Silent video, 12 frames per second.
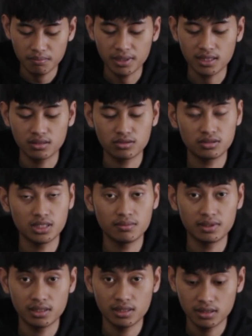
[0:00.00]
400
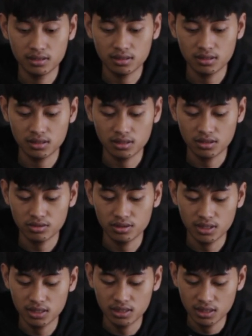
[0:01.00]
diamond ya dan
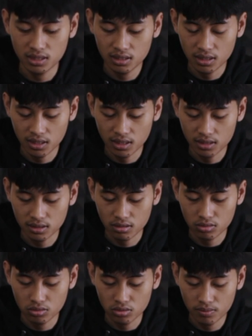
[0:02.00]
seterusnya di sini agak
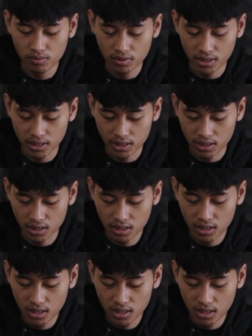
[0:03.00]
tertutup oleh yang